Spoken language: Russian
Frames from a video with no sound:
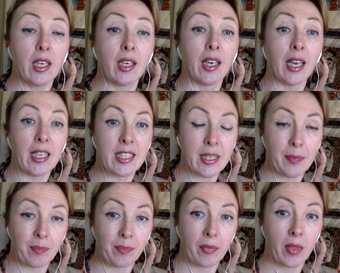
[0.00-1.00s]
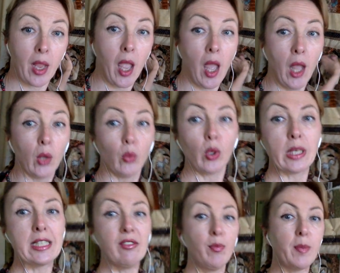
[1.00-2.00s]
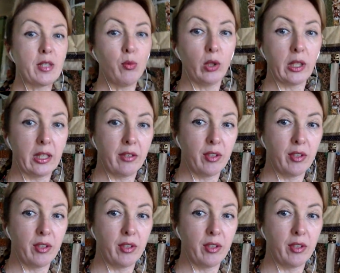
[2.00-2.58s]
«Крейзи». Но если вы посмотрите